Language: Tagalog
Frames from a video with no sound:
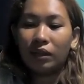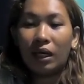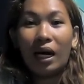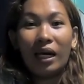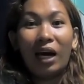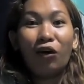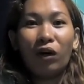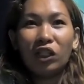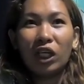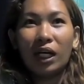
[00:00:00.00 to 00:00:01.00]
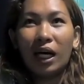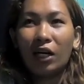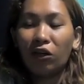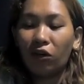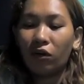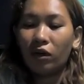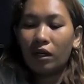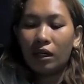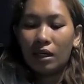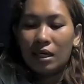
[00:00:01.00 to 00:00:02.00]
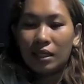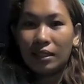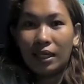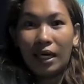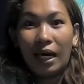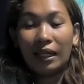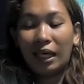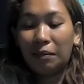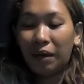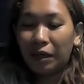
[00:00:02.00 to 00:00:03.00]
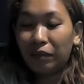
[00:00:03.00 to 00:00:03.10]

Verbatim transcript: Ay, ako at saka ano, si Ate Iban,